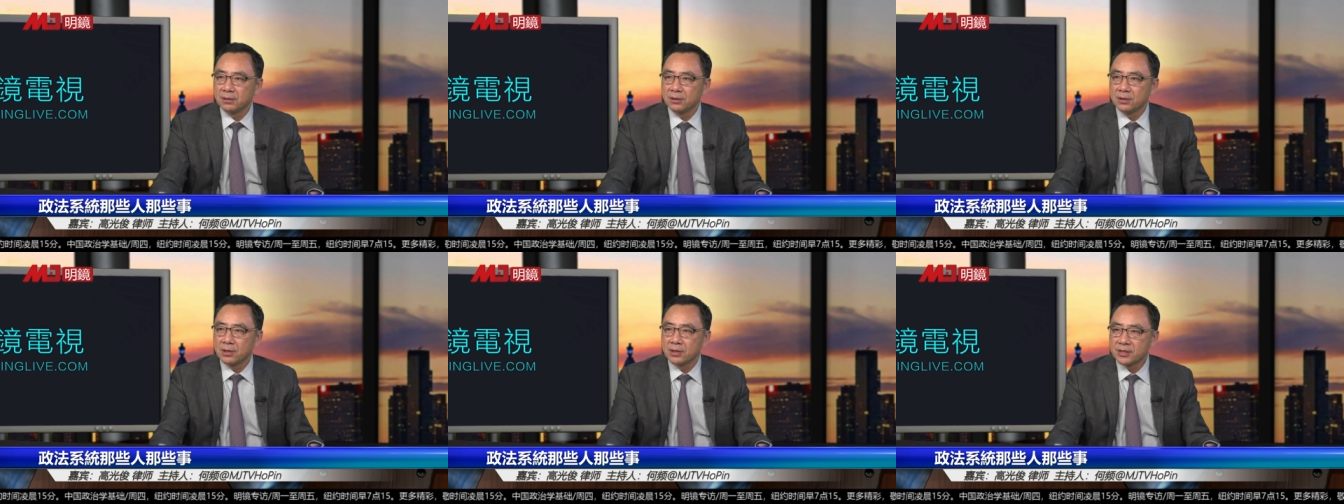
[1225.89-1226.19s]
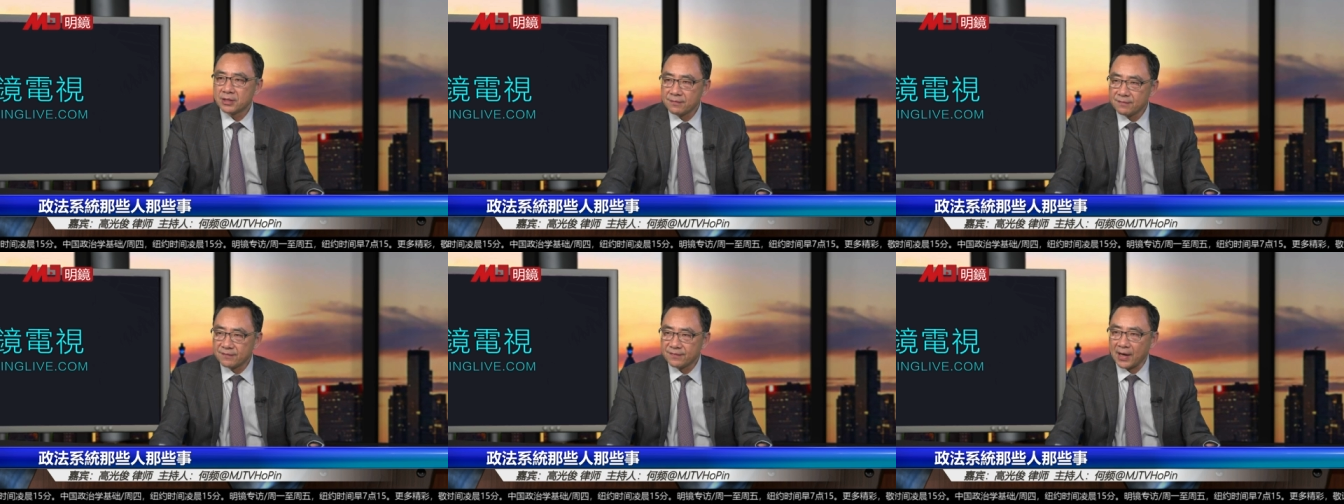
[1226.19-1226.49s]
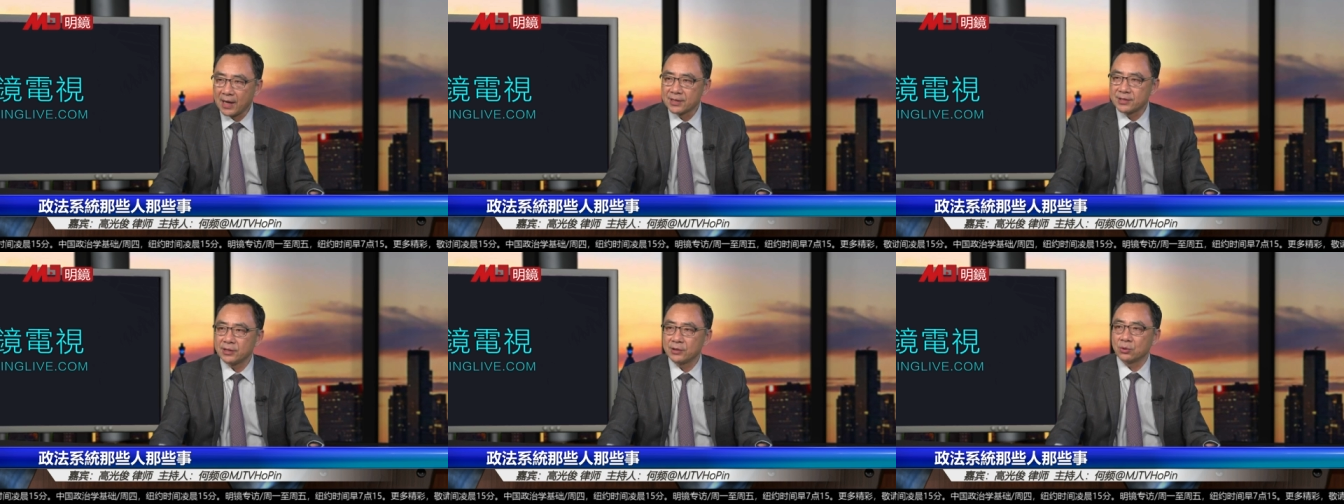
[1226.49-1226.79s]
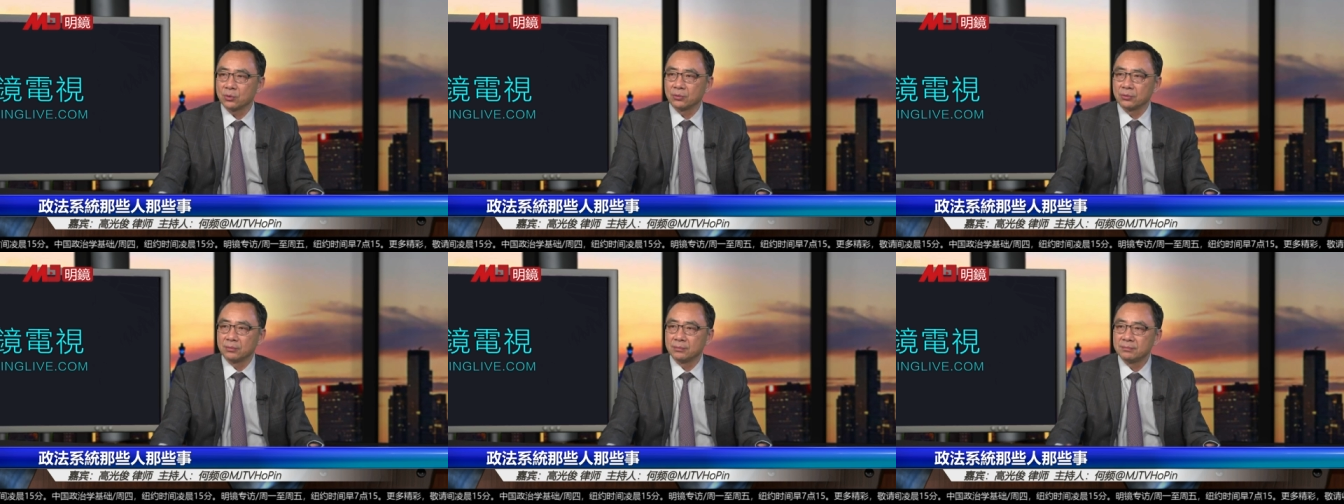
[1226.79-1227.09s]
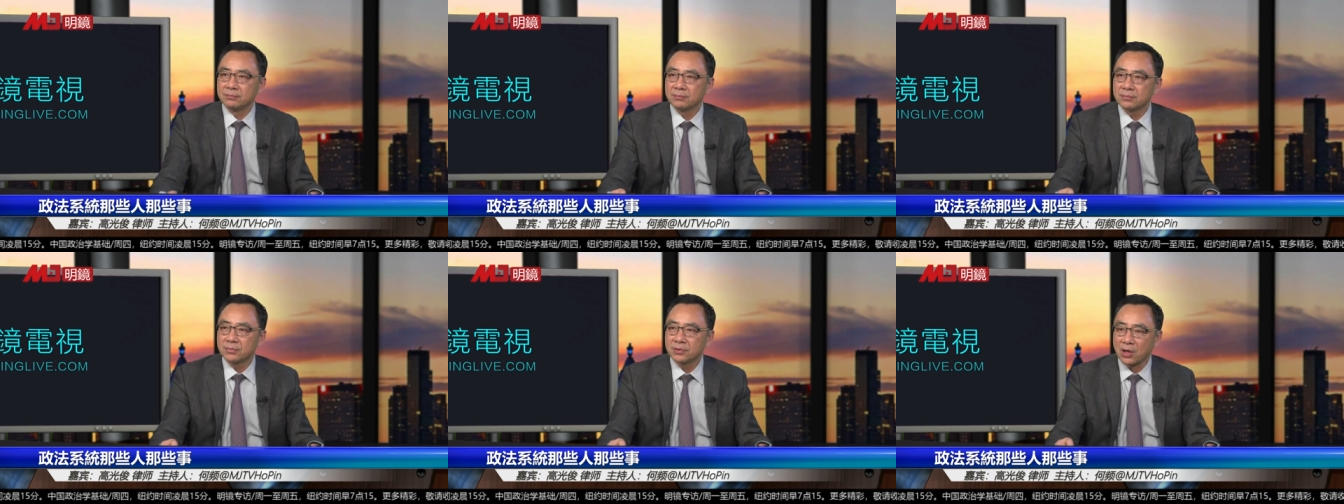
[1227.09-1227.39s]
政法系统
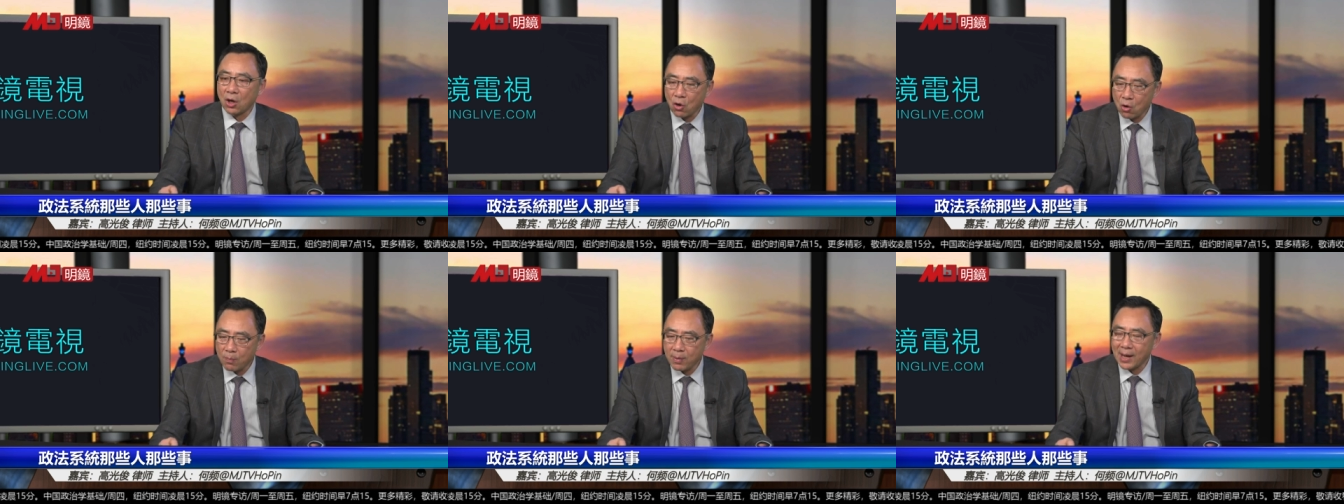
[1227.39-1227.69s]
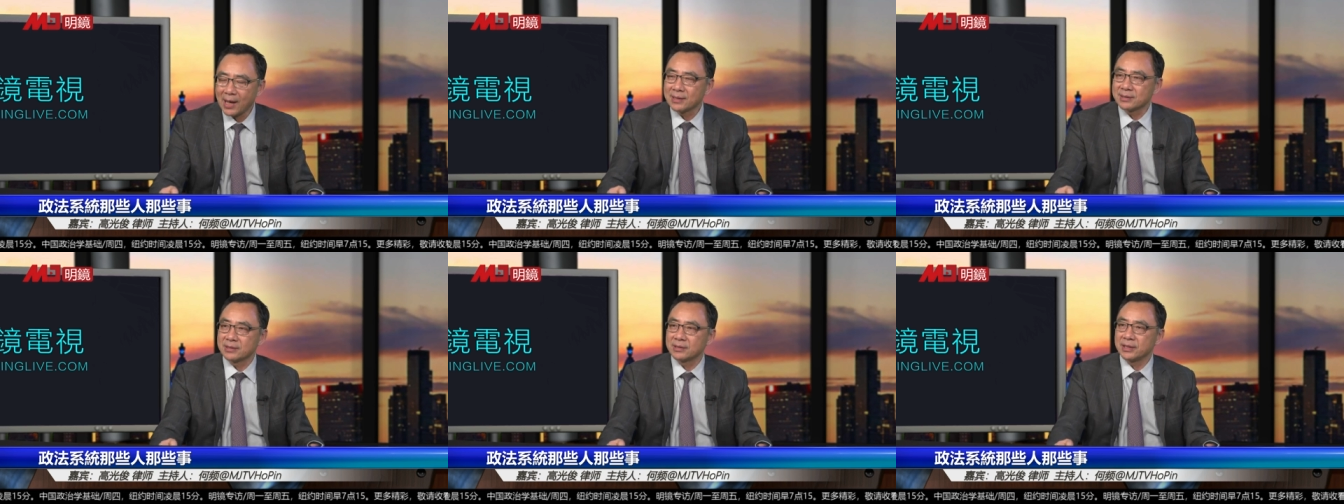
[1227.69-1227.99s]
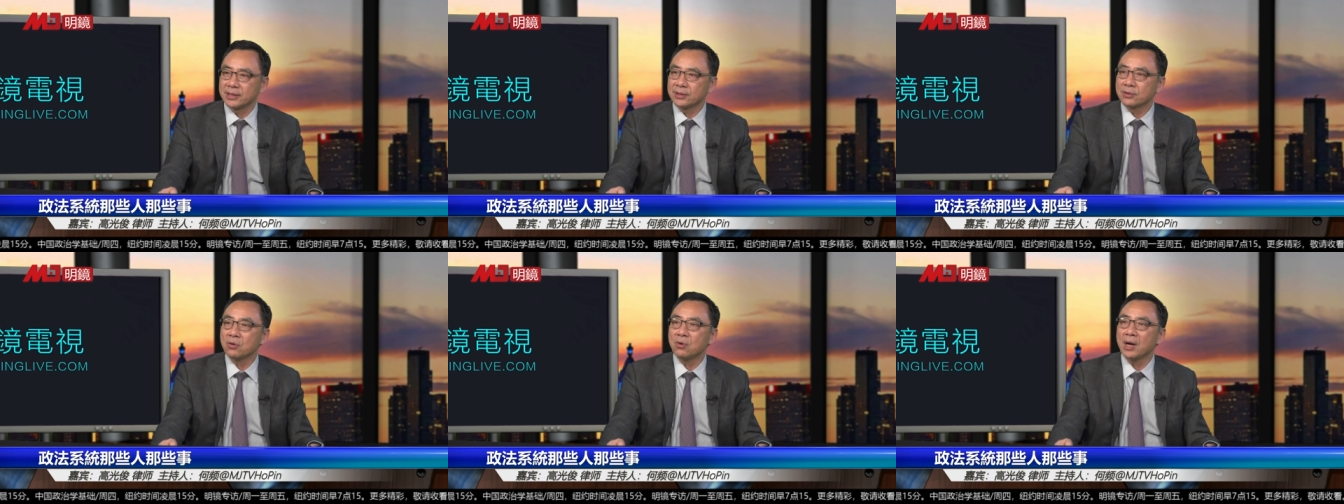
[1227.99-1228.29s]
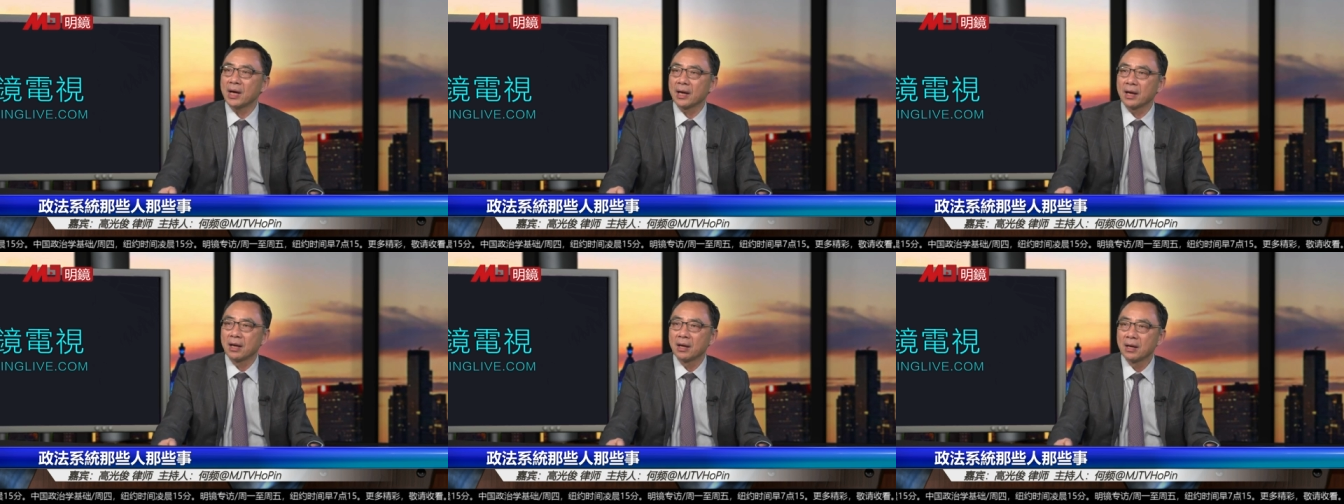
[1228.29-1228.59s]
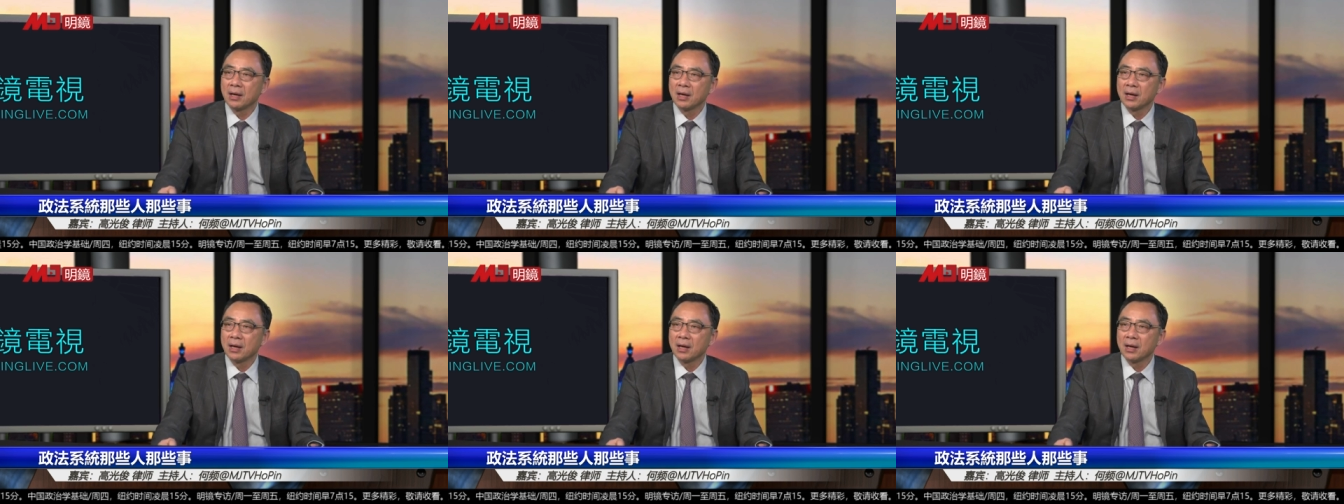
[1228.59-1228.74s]
刀把子这一块，